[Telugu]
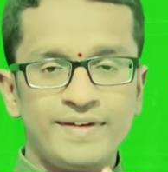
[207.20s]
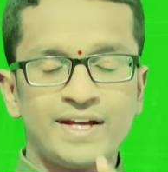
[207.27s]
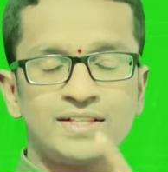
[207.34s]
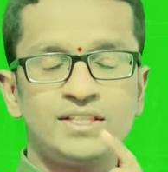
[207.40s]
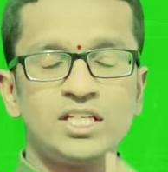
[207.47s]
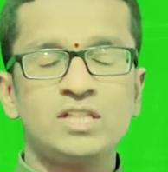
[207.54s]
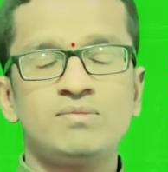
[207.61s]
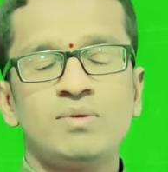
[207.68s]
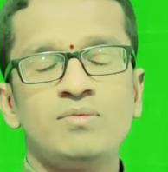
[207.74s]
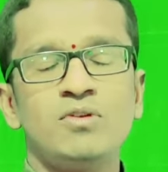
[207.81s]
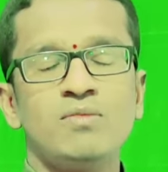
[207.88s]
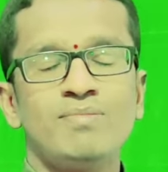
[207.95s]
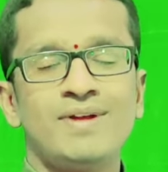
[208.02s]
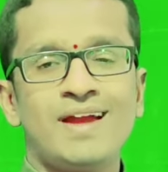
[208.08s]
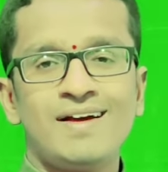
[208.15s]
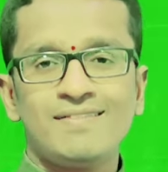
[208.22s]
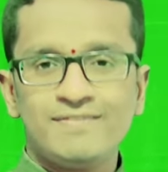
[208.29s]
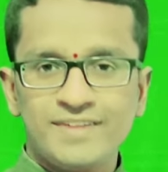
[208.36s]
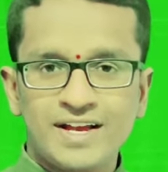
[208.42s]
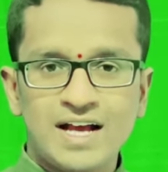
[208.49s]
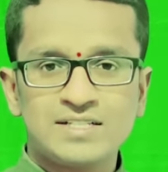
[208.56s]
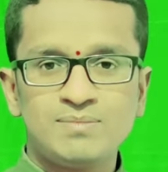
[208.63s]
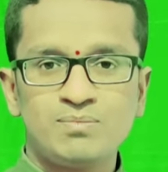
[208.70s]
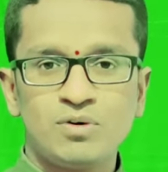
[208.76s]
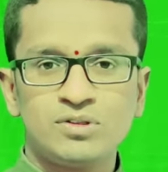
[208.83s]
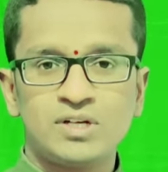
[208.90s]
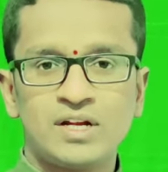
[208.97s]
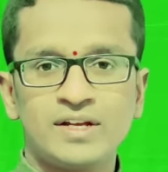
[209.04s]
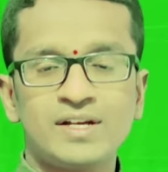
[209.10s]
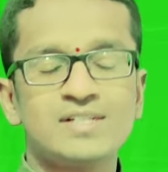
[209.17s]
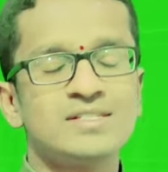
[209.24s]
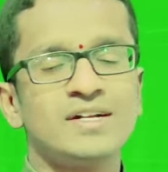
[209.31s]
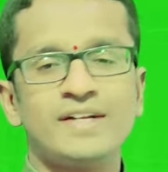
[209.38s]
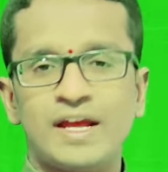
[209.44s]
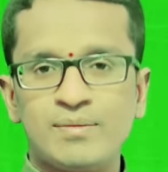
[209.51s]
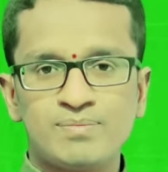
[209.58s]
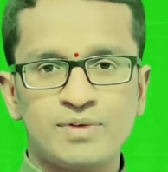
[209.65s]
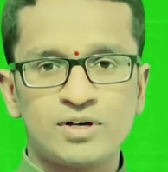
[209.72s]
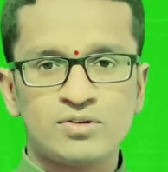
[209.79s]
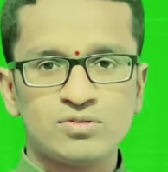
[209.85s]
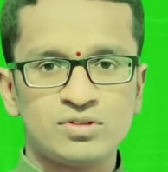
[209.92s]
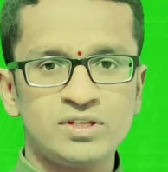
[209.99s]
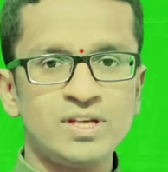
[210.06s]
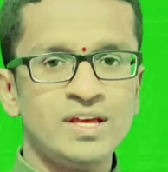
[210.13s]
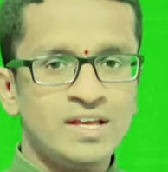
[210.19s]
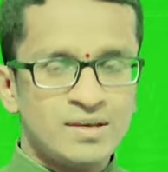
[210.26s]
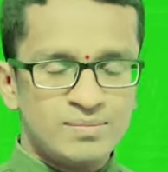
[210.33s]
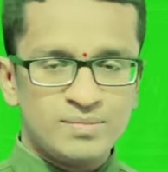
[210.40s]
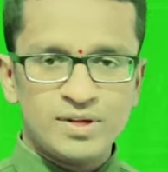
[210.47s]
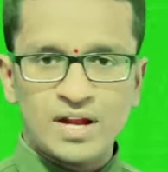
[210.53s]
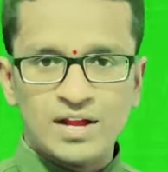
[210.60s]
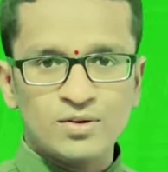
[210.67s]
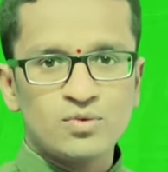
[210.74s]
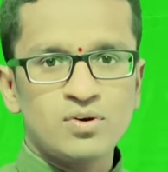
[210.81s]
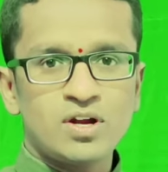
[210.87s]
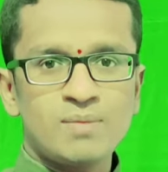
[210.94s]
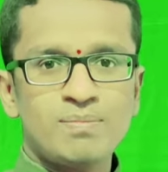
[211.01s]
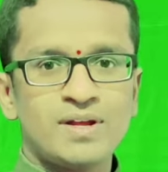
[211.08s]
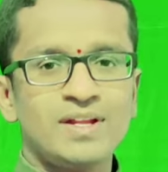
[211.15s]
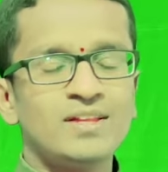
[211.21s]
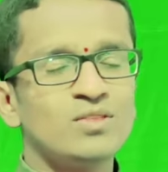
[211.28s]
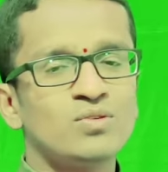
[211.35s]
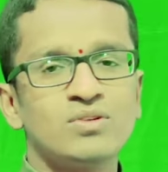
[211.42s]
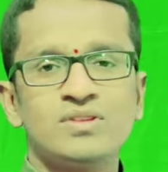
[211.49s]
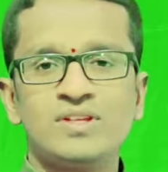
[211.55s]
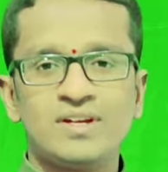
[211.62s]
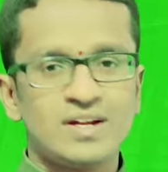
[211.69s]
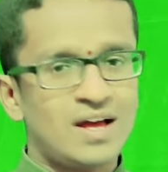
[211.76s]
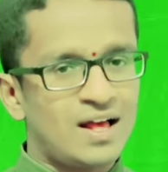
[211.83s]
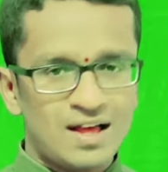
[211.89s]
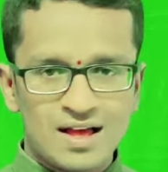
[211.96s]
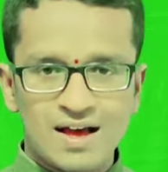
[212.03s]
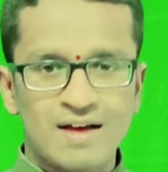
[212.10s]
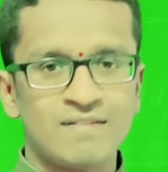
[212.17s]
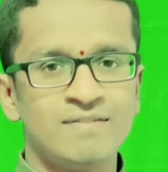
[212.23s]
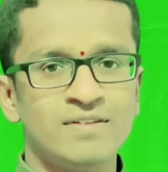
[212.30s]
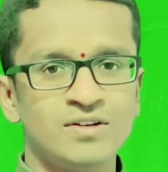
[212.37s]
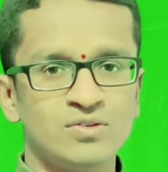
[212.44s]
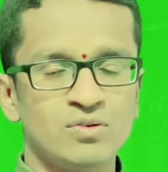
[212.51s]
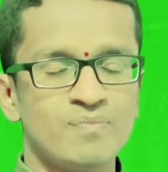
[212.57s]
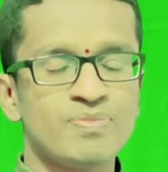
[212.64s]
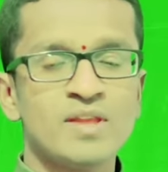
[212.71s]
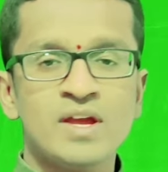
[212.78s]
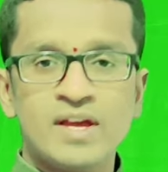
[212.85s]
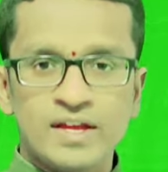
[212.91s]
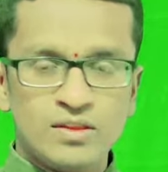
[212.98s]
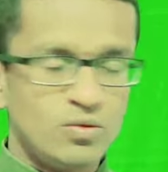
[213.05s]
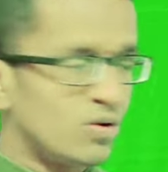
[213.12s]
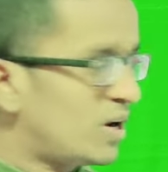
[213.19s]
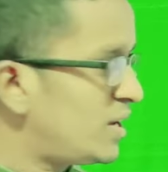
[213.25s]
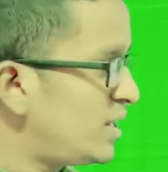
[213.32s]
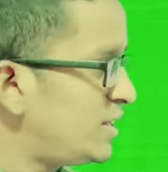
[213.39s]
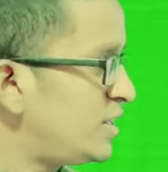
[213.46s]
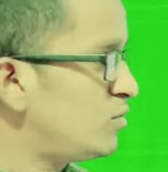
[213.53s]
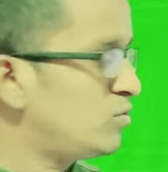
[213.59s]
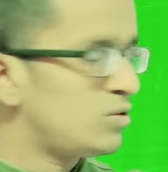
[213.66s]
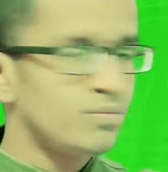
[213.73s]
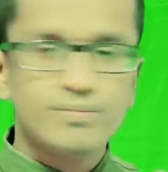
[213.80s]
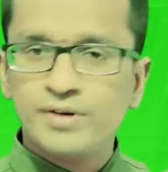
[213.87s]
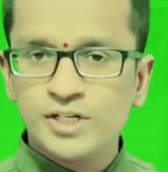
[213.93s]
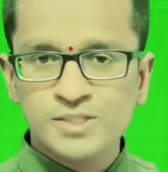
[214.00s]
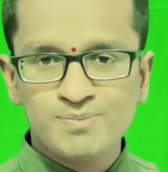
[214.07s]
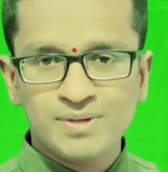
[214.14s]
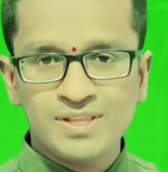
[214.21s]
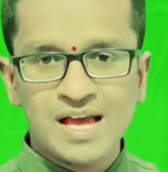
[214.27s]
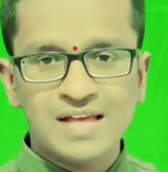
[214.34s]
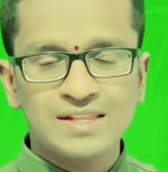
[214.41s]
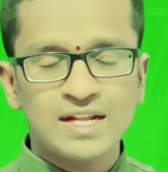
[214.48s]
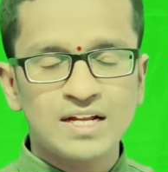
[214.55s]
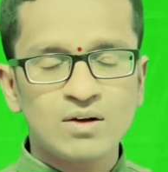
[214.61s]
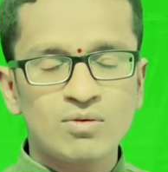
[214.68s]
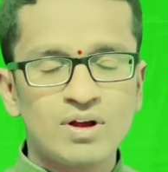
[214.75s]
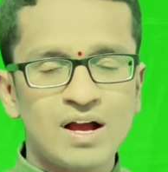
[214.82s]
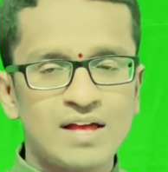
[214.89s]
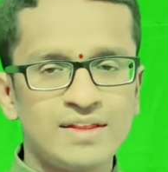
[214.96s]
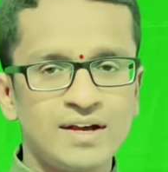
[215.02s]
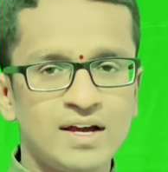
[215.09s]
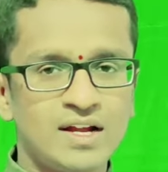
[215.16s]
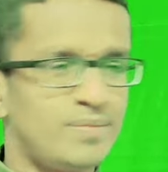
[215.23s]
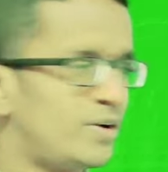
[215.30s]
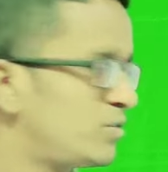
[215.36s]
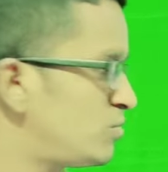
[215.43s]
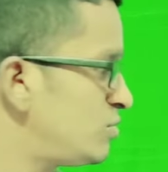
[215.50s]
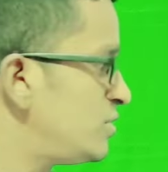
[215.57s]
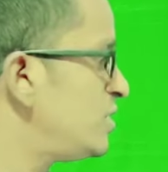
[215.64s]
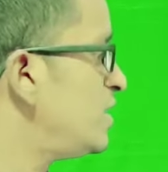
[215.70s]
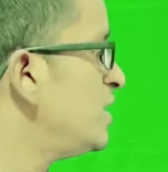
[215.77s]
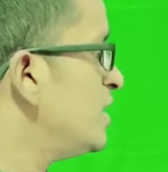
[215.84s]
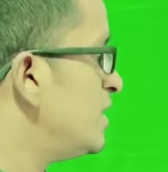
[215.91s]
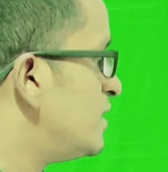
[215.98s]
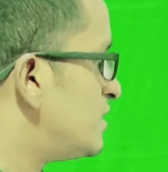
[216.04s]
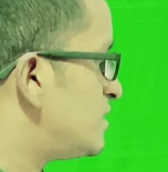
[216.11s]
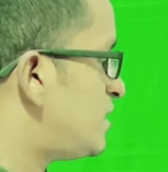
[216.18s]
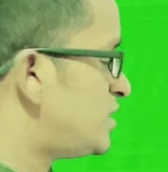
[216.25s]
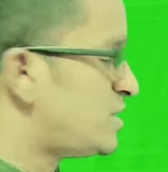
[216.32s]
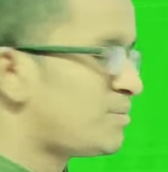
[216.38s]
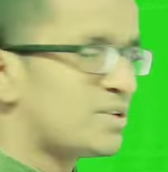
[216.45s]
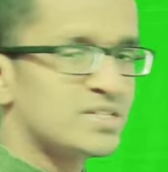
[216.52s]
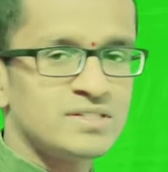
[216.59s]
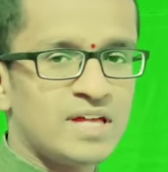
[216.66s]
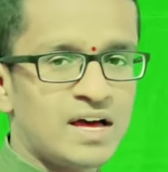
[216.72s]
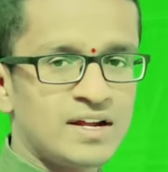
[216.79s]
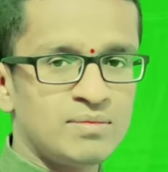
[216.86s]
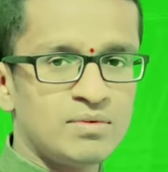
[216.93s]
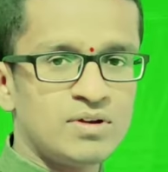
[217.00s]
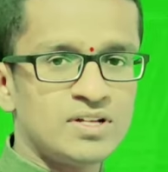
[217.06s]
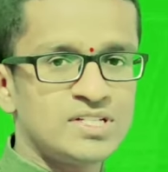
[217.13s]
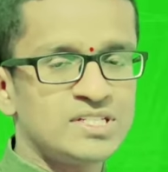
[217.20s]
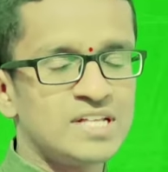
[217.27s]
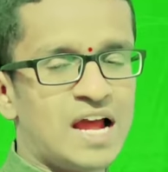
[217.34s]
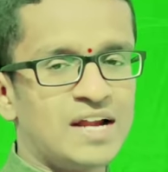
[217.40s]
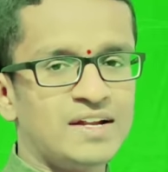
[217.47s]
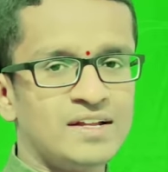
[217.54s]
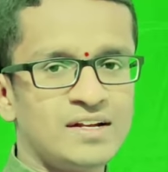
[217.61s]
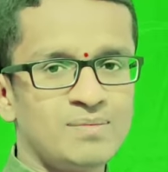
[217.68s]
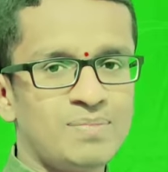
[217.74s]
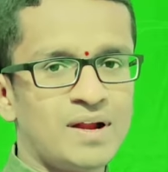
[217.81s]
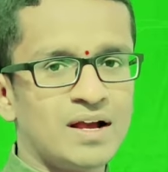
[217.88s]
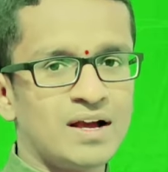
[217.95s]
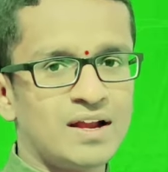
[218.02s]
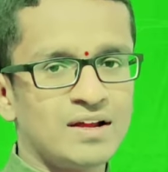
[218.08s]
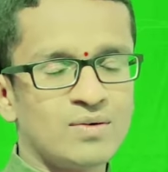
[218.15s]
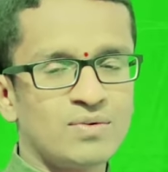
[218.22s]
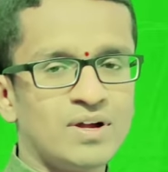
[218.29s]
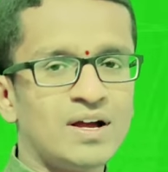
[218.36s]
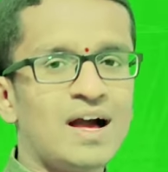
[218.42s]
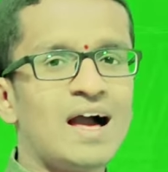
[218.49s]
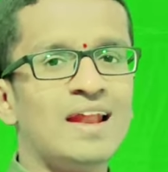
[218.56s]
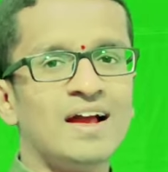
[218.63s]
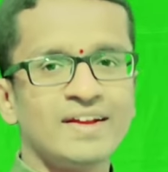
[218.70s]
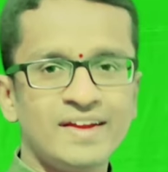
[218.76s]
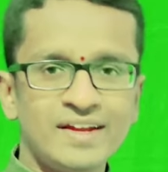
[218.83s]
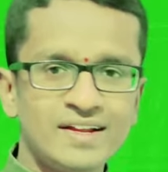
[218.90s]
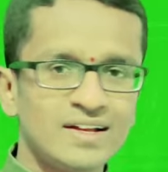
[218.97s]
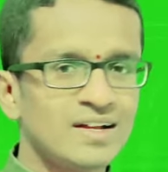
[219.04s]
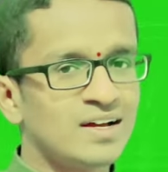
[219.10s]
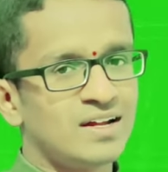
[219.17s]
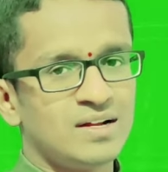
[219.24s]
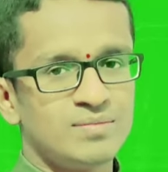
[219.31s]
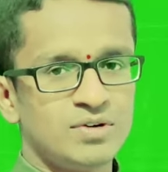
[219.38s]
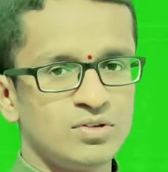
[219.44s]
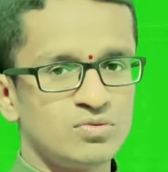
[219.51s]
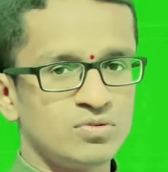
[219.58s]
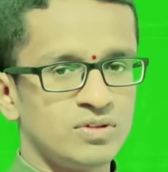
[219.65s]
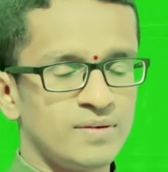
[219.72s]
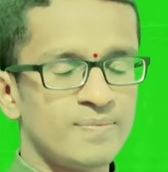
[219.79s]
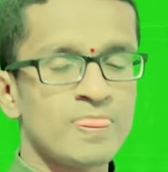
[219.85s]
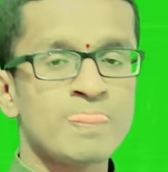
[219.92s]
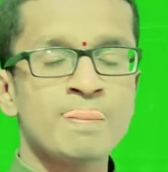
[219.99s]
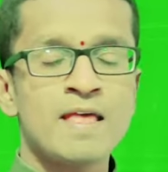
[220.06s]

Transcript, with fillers: వ్యక్తిత్వం లోపల వికాసం పొందడానికి కాస్త టైం పట్టుద్ది మీరు అనుకున్న పని తొందరగా అవ్వదు ఎందుకంటే దేవుగురు బృహస్పతి ఆధారంగా కూడా అదే కనబడుతుంది దశమ స్థానంలో ఉన్న శాటర్న్ ప్రకారం కూడా అలాగే కనబడుతుంది